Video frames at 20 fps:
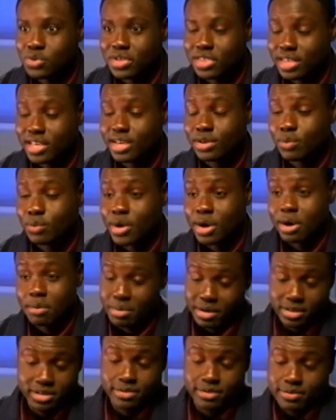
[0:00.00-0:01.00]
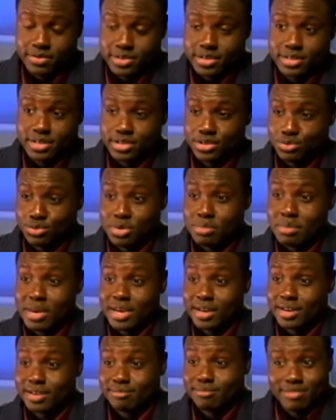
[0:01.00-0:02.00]
sobre lo que creemos
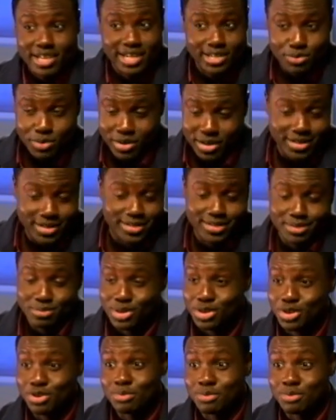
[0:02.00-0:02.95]
que somos, basados en las